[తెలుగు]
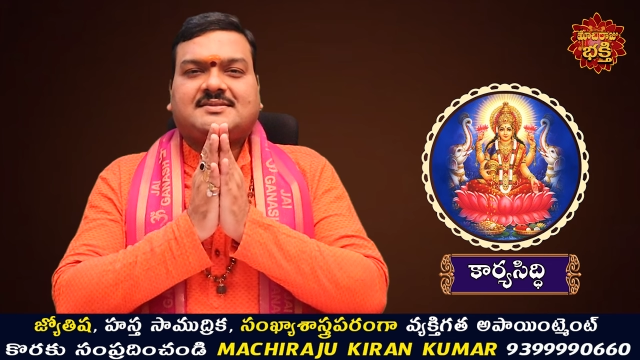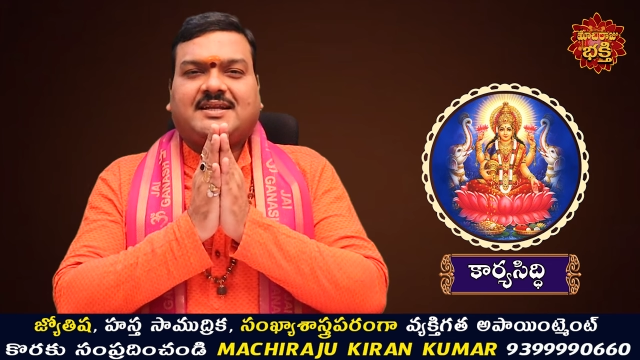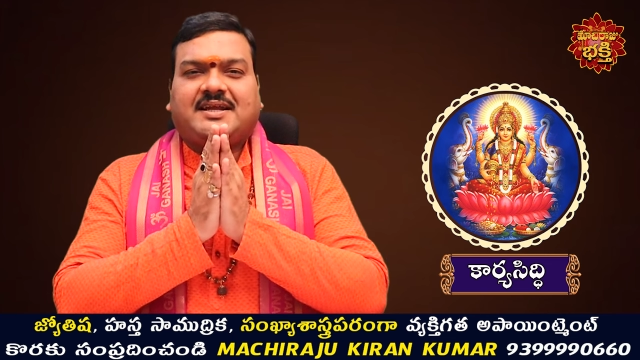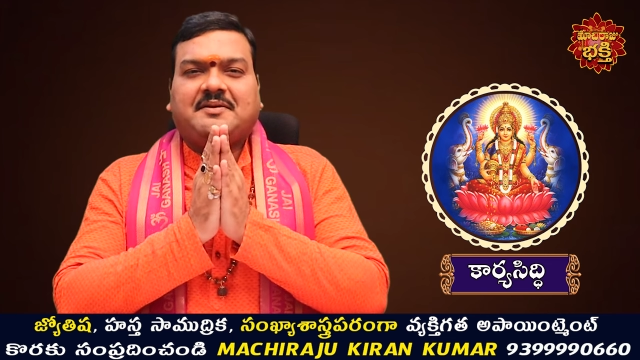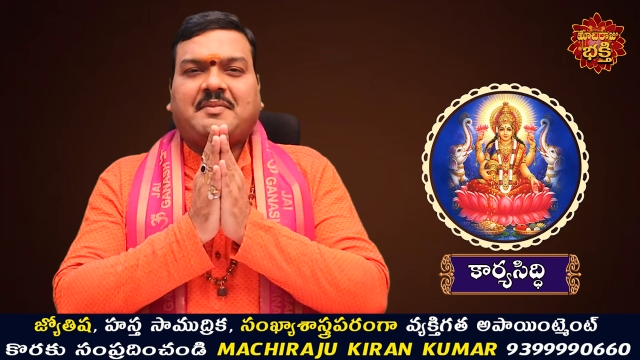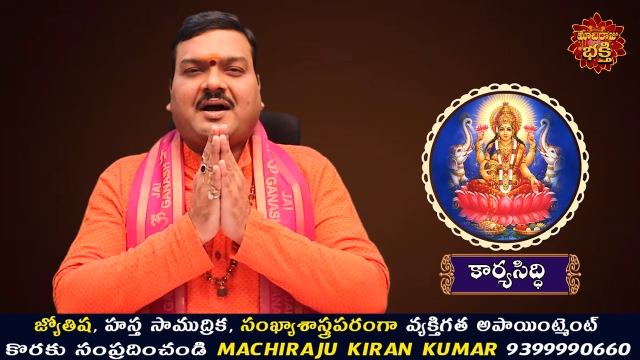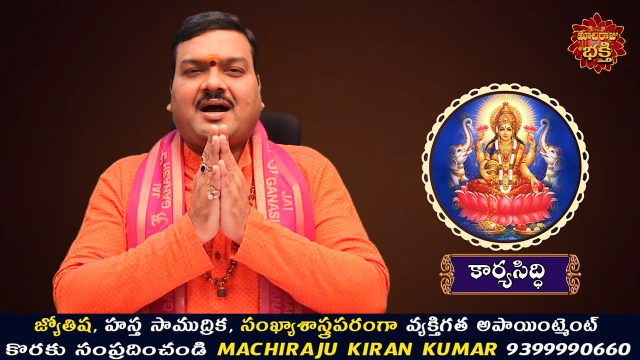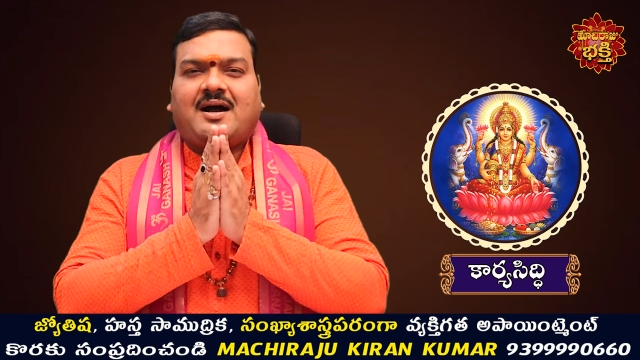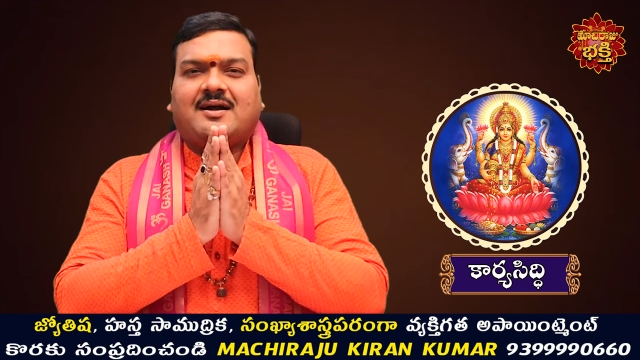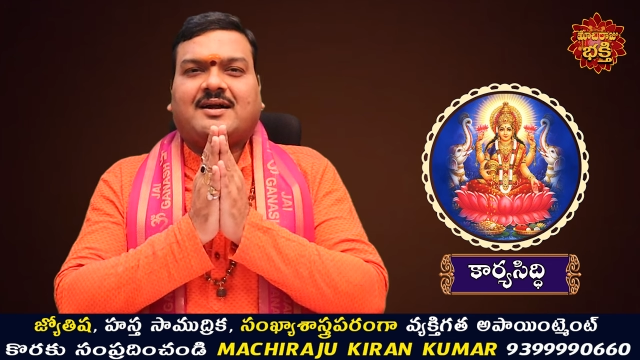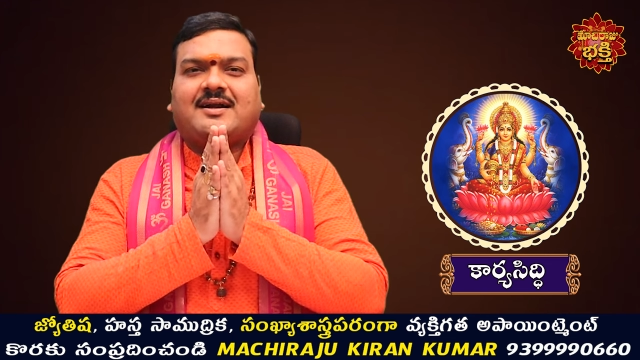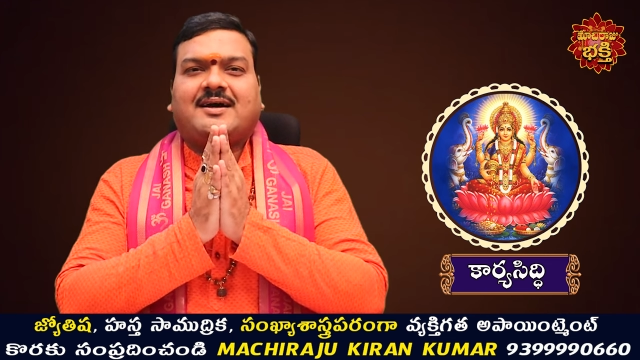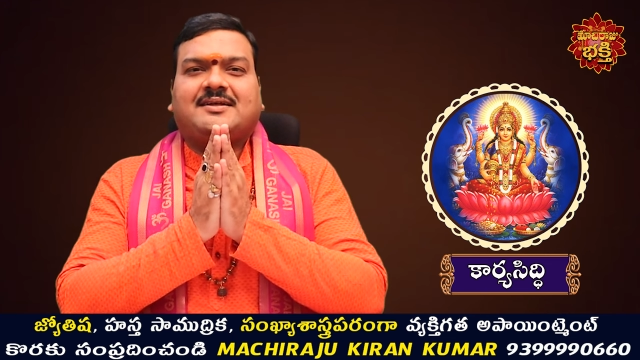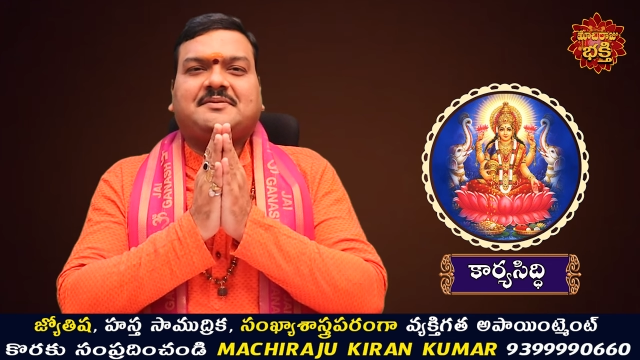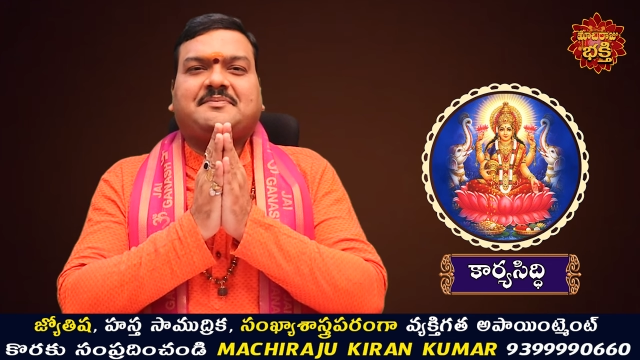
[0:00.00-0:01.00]
శ్రీ
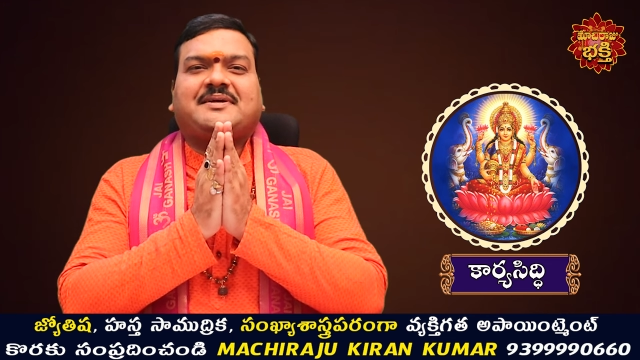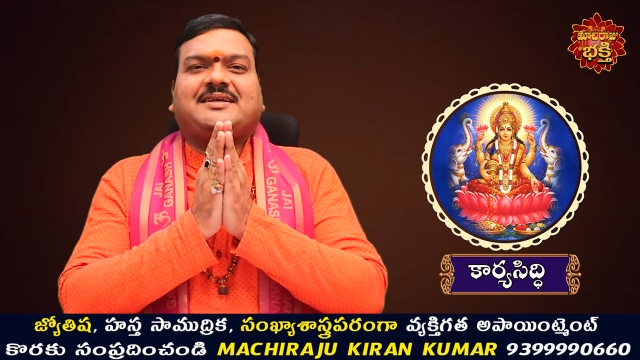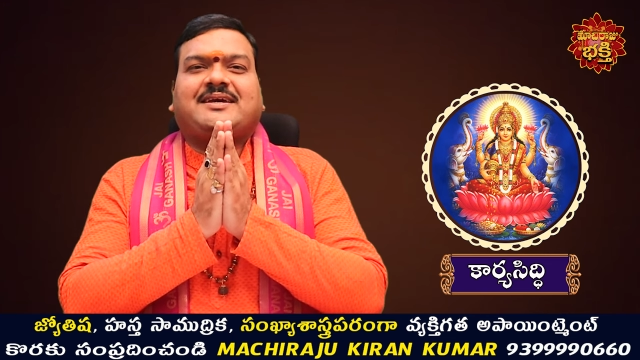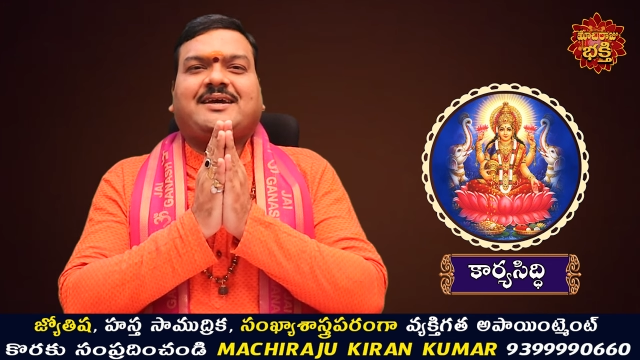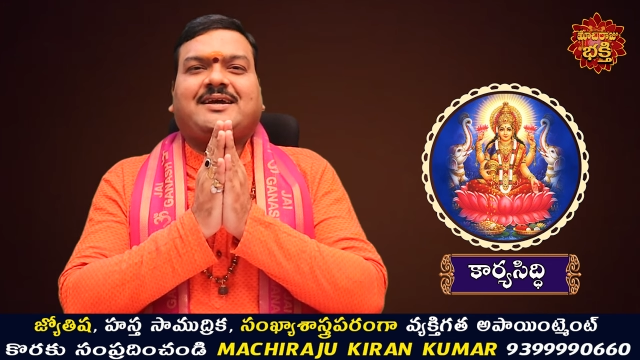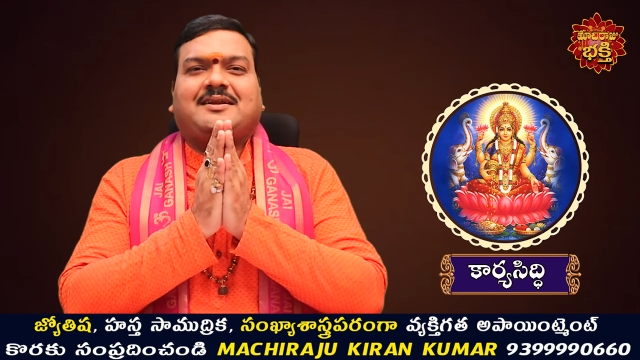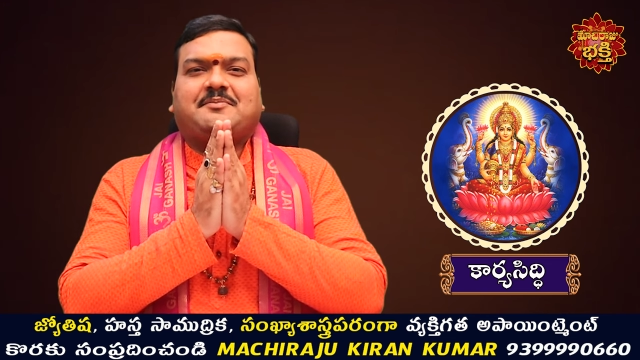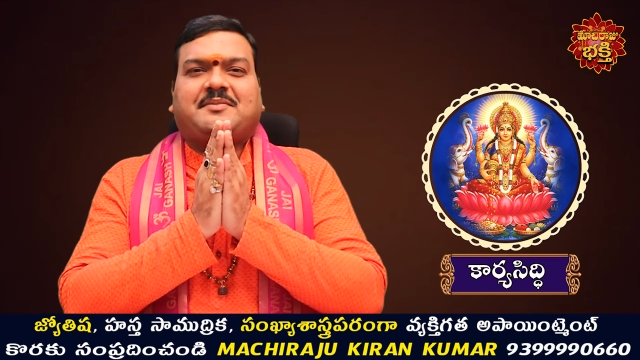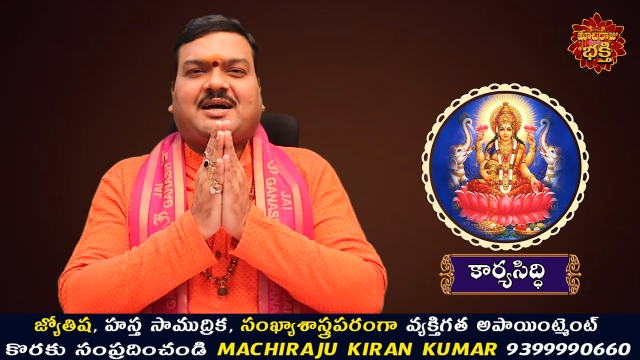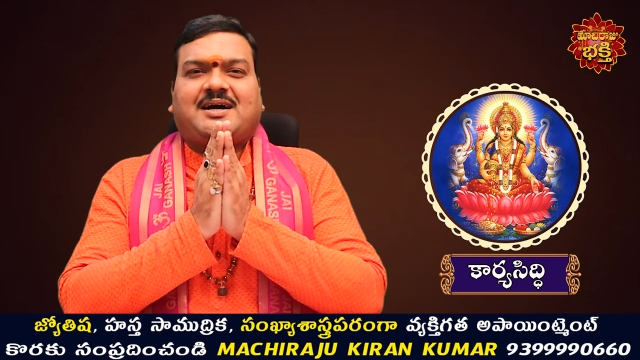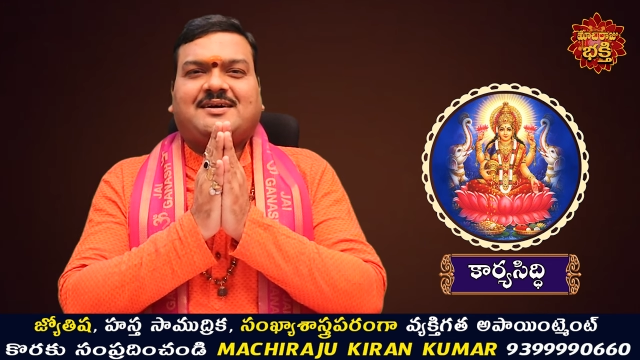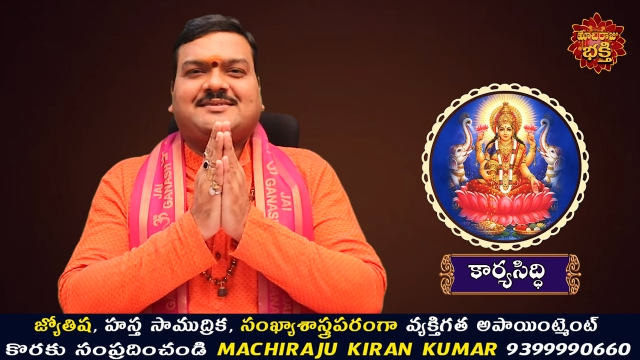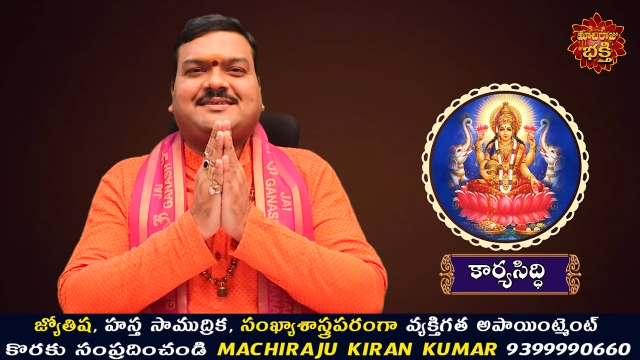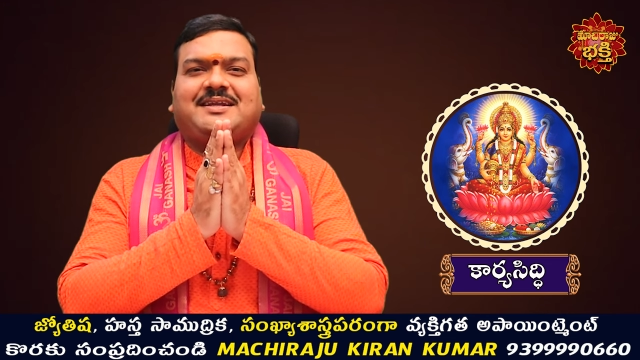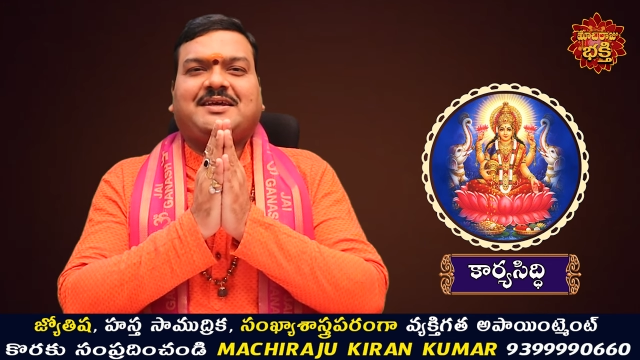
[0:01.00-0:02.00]
మహాగణాధిపతయే నమ
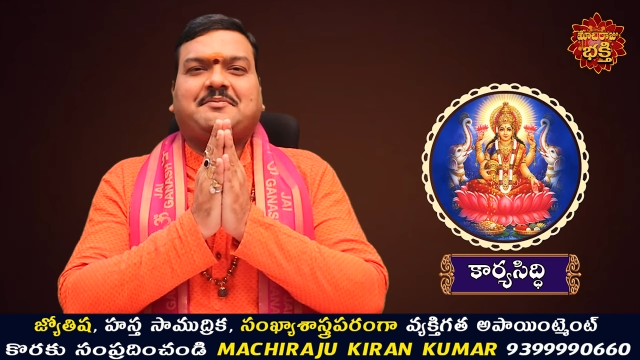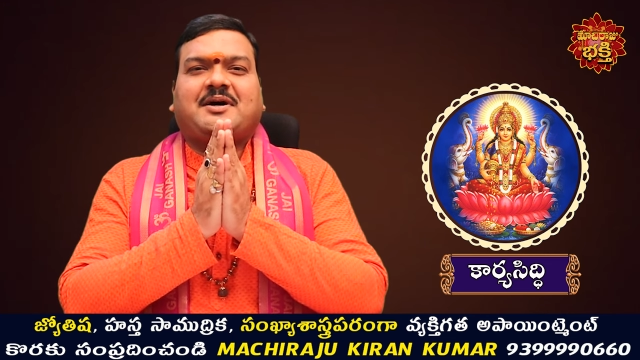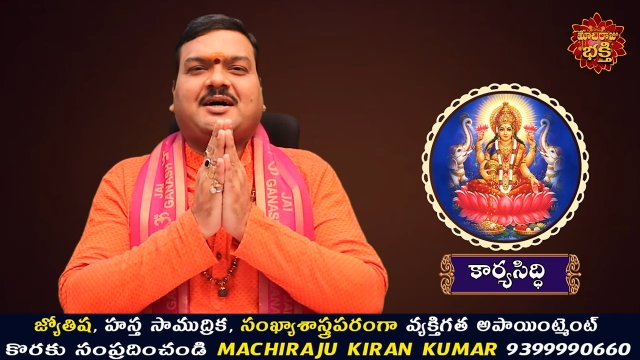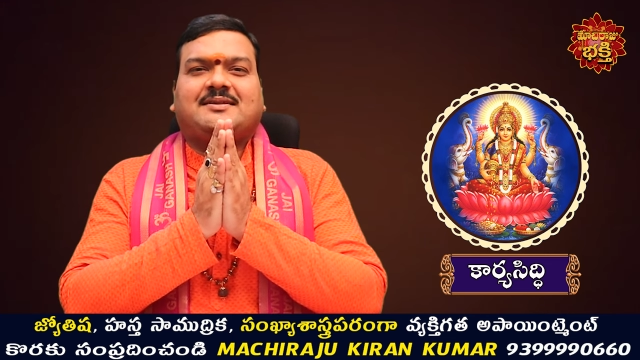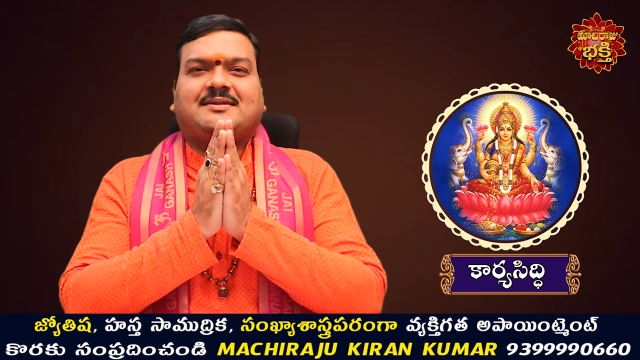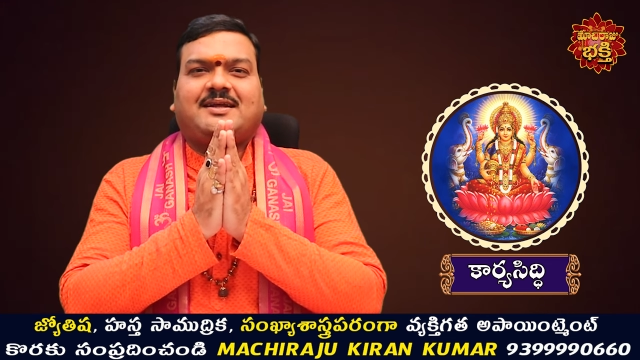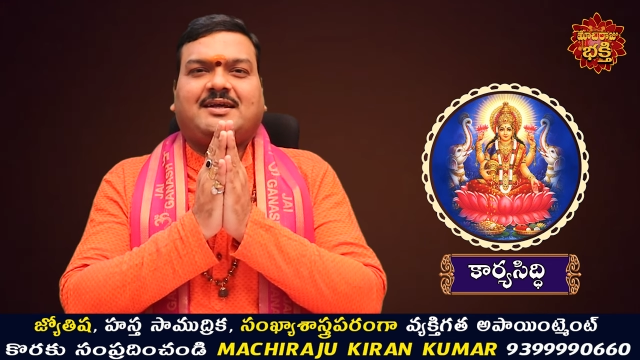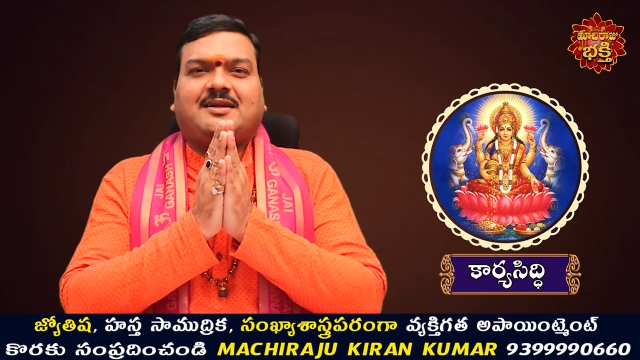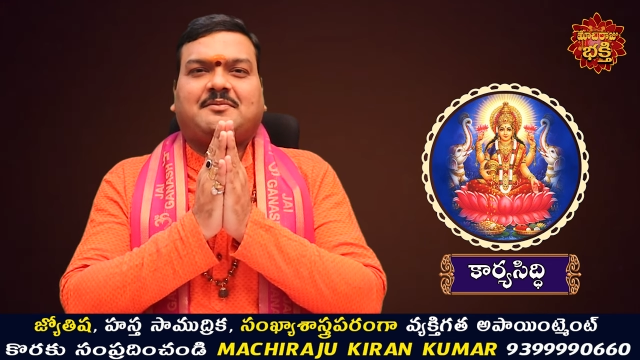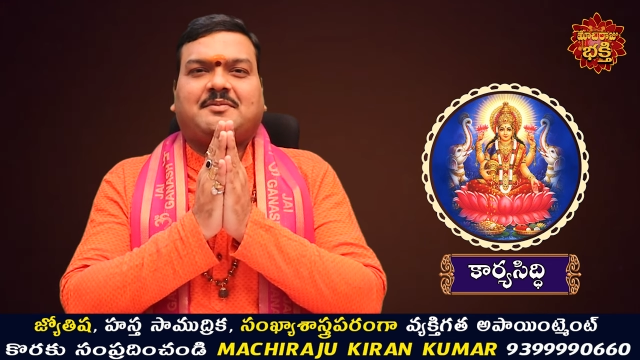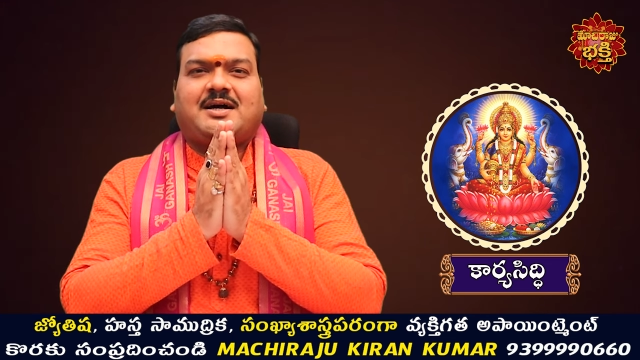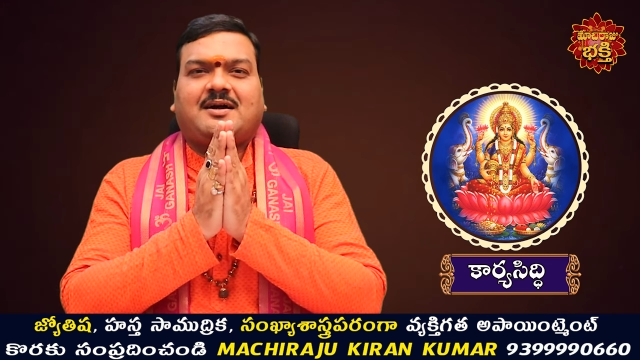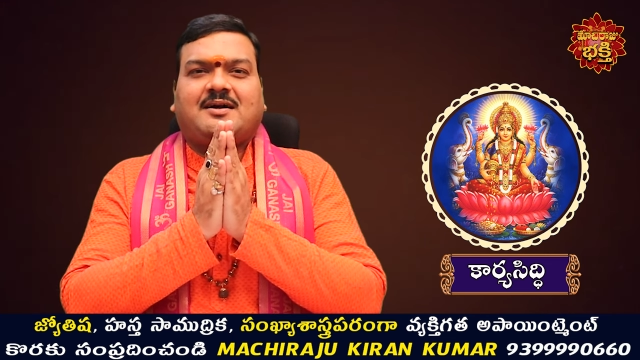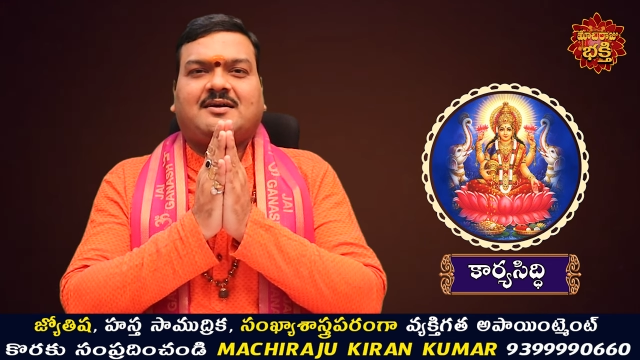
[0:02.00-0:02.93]
శ్రీమాత్రే నమ